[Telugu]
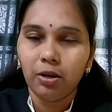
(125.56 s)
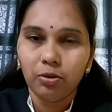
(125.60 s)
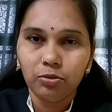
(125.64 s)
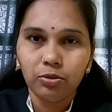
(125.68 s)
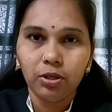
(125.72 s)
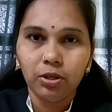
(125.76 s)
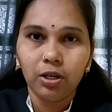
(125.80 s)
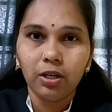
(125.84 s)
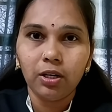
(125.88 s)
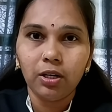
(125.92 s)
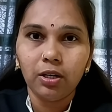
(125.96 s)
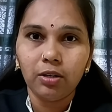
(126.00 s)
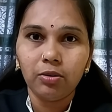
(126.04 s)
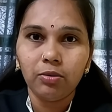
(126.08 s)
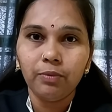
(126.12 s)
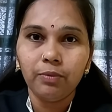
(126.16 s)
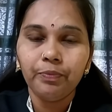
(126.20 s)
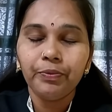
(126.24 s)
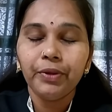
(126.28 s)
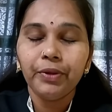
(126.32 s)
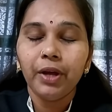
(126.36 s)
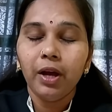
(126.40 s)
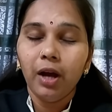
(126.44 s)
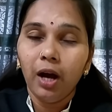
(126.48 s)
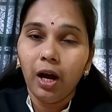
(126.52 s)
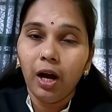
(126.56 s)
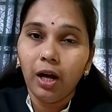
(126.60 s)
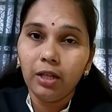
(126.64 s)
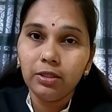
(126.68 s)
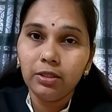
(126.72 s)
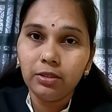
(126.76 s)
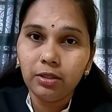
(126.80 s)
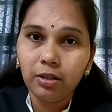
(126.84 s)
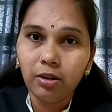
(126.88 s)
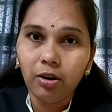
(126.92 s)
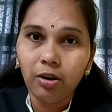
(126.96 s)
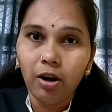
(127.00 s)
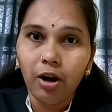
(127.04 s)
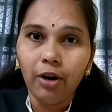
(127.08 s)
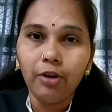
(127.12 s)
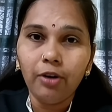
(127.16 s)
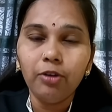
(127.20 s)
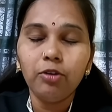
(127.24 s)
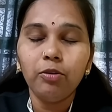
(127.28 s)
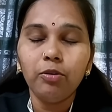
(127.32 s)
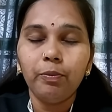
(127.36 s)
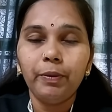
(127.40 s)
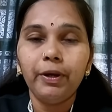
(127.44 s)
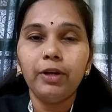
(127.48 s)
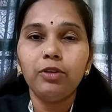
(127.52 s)
లుద్రా గారు ఆంధ్రలో
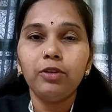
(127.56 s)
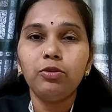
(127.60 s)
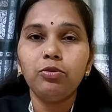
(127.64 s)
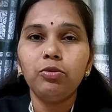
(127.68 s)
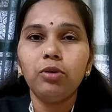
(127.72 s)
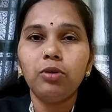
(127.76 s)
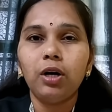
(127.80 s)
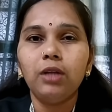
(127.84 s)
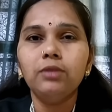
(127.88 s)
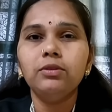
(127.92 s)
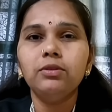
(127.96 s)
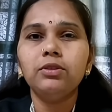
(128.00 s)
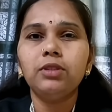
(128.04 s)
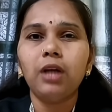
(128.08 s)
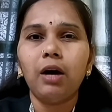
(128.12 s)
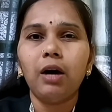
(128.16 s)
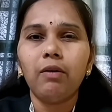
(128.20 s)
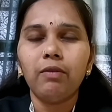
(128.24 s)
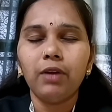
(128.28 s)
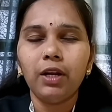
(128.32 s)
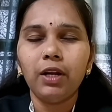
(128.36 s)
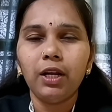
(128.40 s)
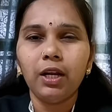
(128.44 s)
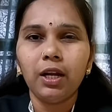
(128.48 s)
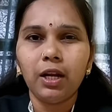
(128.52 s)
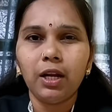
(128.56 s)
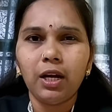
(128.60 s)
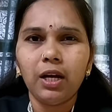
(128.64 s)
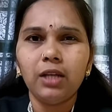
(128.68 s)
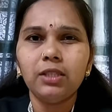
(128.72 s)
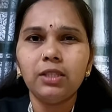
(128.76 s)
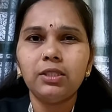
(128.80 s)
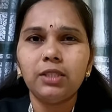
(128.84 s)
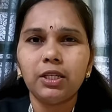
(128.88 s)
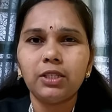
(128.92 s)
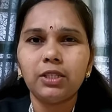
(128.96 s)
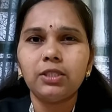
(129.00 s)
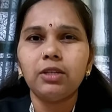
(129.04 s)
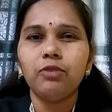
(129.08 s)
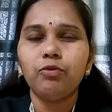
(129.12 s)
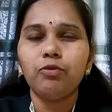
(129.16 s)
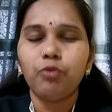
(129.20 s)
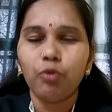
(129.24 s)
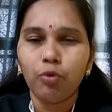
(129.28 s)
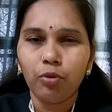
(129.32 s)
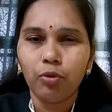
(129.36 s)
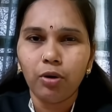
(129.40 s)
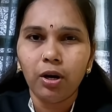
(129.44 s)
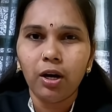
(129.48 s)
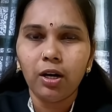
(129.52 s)
అడుగు పెడుతూ అంత అవలీలుగా సెక్షన్
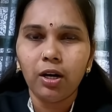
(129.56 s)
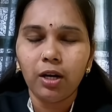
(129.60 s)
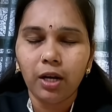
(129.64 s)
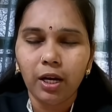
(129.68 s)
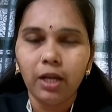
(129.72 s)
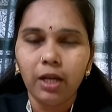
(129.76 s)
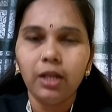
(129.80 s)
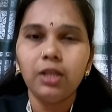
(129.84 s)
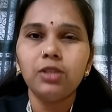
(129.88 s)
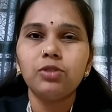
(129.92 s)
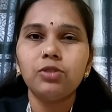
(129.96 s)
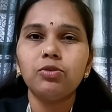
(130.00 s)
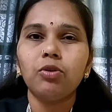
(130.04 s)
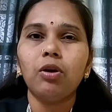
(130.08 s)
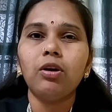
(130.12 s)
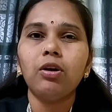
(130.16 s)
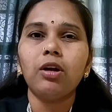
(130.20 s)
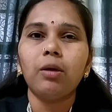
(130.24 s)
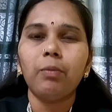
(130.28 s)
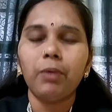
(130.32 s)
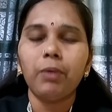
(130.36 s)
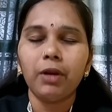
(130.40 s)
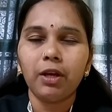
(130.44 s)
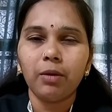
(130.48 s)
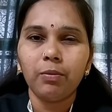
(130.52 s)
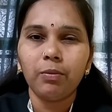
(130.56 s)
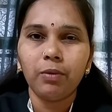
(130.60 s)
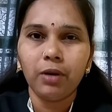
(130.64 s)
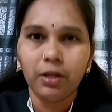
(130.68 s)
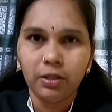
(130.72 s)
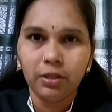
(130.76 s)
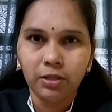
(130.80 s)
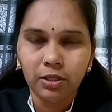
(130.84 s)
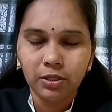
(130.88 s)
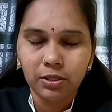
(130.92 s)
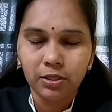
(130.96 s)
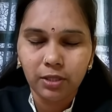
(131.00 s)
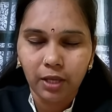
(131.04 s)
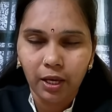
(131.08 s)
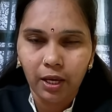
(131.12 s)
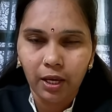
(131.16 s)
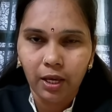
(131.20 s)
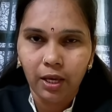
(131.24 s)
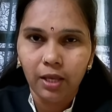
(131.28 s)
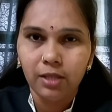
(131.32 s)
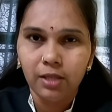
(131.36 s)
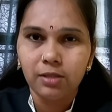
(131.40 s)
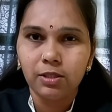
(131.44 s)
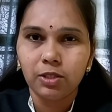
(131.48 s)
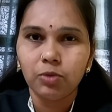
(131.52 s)
ఫోర్ నాట్ నైన్ ఈజ్ నాట్ అప్లికబుల్ ఇన్ దిస్
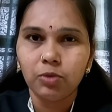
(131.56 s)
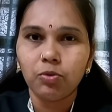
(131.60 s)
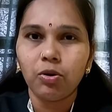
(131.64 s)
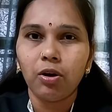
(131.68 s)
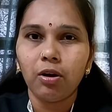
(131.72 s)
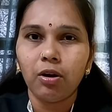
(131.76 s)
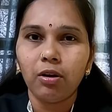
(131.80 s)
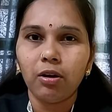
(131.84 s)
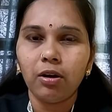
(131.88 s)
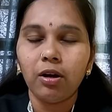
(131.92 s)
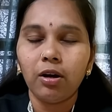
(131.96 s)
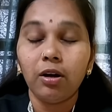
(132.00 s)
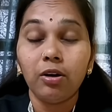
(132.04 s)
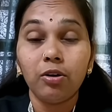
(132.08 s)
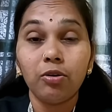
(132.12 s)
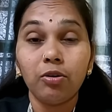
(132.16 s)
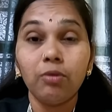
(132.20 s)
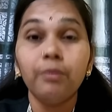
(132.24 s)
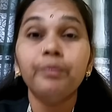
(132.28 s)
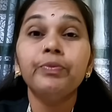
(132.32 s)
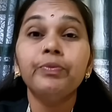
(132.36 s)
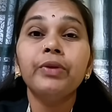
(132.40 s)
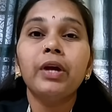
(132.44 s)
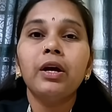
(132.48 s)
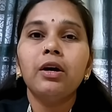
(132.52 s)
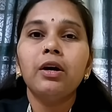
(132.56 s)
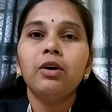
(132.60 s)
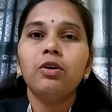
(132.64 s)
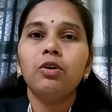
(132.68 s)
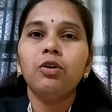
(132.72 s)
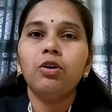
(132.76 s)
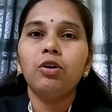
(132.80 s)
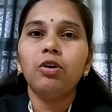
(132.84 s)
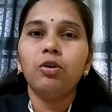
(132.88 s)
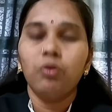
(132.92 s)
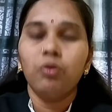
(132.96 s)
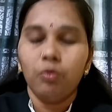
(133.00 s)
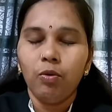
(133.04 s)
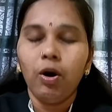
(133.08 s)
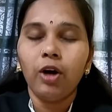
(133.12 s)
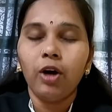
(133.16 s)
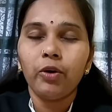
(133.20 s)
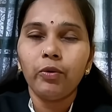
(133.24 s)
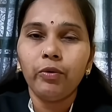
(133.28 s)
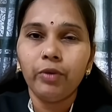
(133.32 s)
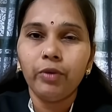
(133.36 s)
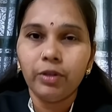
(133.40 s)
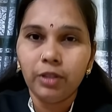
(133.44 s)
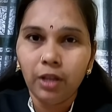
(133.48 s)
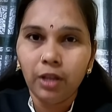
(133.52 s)
కేస్ యువర్ ఆనర్ అంటూ
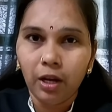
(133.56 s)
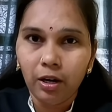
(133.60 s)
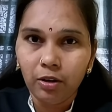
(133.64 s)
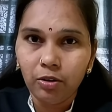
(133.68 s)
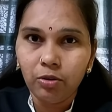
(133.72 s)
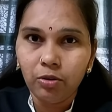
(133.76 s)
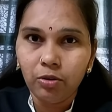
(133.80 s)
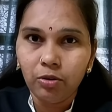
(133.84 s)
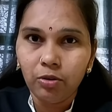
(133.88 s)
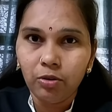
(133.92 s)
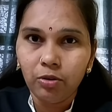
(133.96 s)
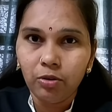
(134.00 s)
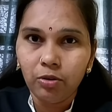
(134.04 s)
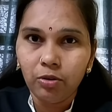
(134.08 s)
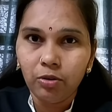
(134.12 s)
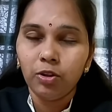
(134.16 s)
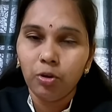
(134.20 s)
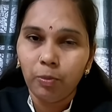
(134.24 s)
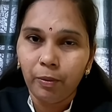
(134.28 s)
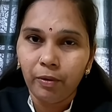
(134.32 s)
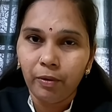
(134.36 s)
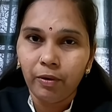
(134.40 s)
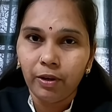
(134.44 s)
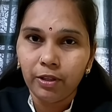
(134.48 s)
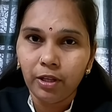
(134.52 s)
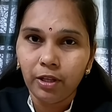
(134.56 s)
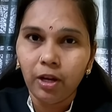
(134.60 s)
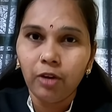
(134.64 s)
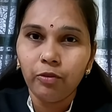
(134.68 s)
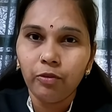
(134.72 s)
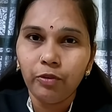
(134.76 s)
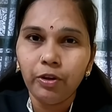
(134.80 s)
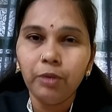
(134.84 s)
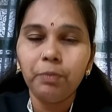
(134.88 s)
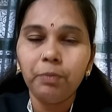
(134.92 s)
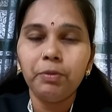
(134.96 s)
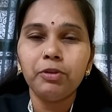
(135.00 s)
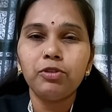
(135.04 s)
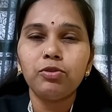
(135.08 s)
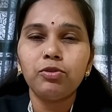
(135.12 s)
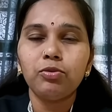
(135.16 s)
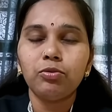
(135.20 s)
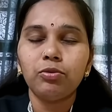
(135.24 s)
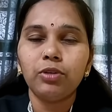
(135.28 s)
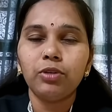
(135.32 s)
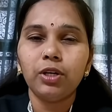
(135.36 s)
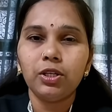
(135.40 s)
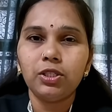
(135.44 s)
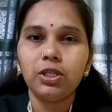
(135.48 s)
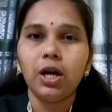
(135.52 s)
వాగ్వివాదాలు వాదోపవాదాలు
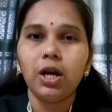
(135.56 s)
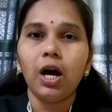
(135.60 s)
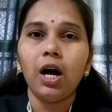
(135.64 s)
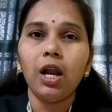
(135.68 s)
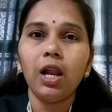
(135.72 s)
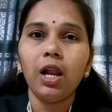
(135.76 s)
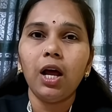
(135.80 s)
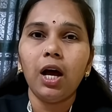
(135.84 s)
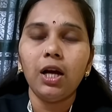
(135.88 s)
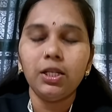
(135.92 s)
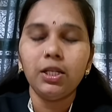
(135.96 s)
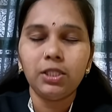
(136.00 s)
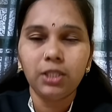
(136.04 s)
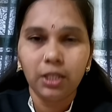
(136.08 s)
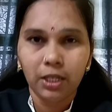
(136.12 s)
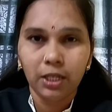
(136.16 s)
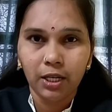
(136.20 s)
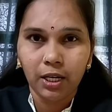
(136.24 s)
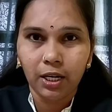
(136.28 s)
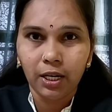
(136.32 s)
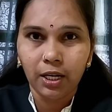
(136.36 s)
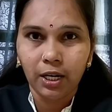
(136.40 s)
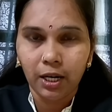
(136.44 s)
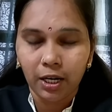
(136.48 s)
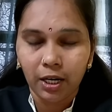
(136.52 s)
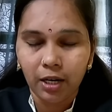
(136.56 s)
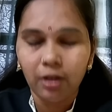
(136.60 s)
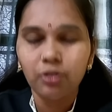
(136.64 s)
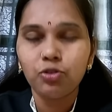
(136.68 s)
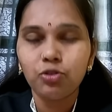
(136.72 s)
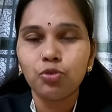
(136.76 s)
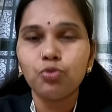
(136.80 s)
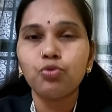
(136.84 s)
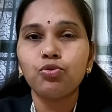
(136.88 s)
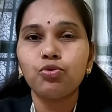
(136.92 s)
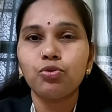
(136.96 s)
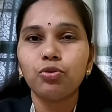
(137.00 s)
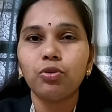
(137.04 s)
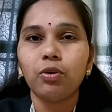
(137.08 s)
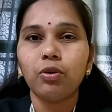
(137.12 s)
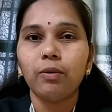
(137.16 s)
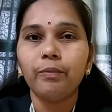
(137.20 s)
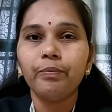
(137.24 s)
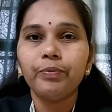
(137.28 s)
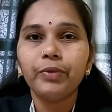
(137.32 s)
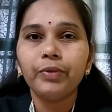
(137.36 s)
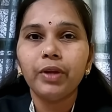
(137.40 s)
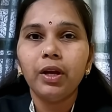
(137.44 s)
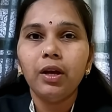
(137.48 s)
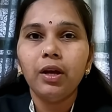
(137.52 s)
వినిపిస్తుంటే చాలా ఆశ్చర్యకర ఘటనలు చూస్తున్నాం
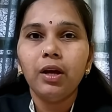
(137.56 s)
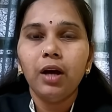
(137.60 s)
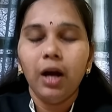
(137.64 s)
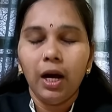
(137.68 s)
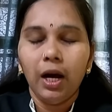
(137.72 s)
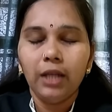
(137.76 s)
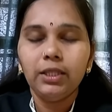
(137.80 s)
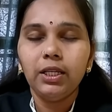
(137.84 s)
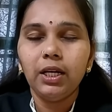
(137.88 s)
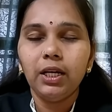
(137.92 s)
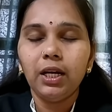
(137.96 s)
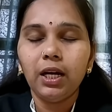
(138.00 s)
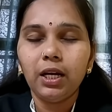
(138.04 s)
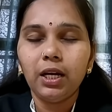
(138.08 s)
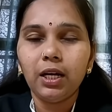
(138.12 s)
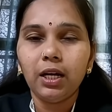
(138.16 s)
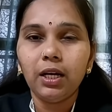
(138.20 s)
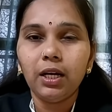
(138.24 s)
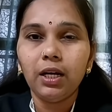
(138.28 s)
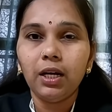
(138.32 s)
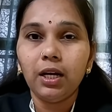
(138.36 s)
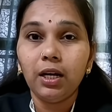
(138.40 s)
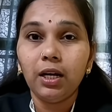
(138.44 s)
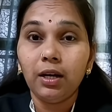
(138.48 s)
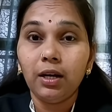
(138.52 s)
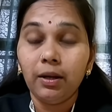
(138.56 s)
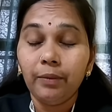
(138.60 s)
అదే రకంగా